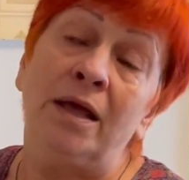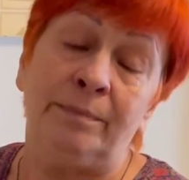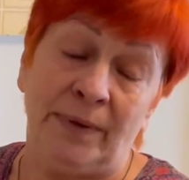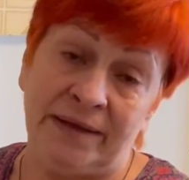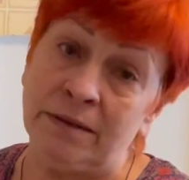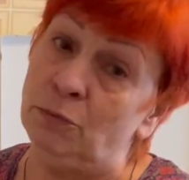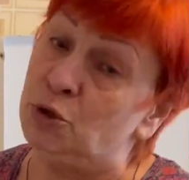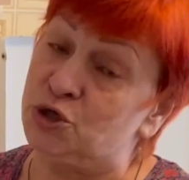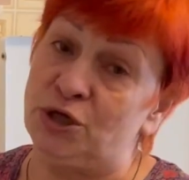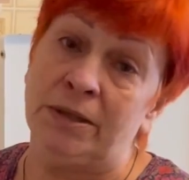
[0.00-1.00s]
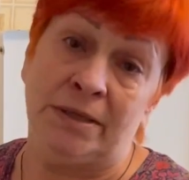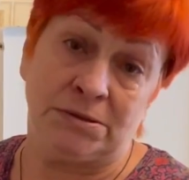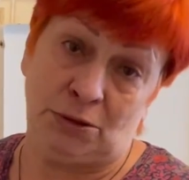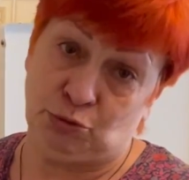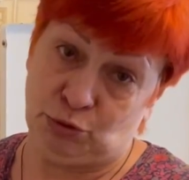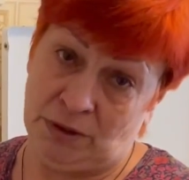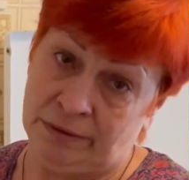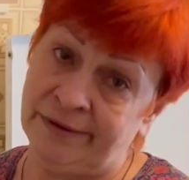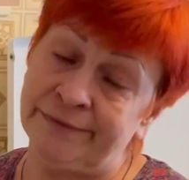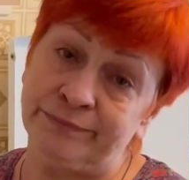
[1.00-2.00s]
И поэтому решили нас
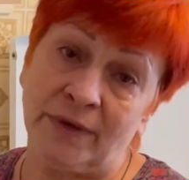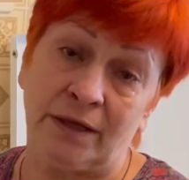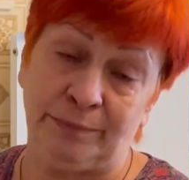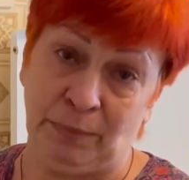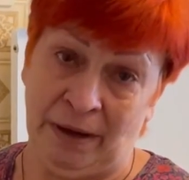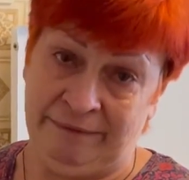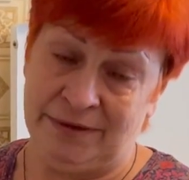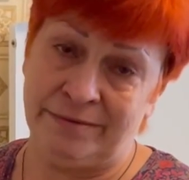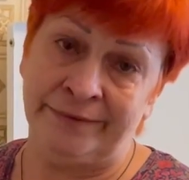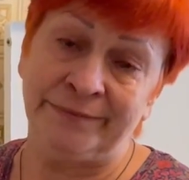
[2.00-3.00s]
оттуда отправить.